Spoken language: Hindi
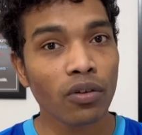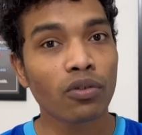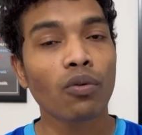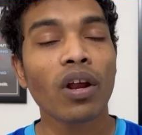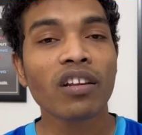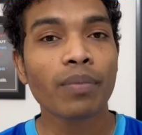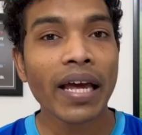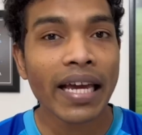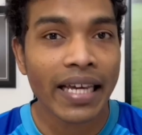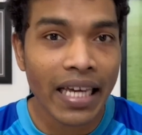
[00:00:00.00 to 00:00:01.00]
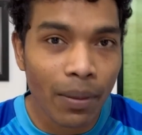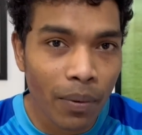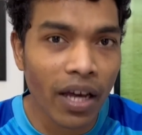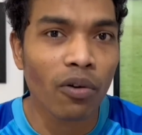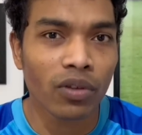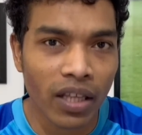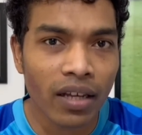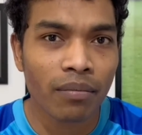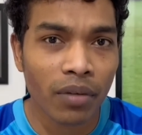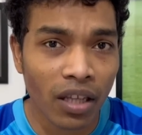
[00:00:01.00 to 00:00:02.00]
सुरेश भाई की प्लेयर होते
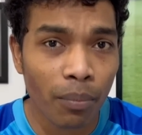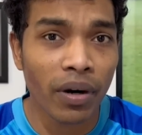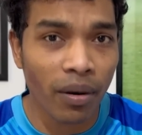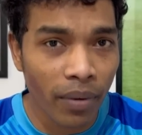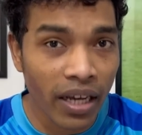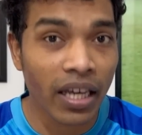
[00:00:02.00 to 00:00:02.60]
हैं मतलब मिड में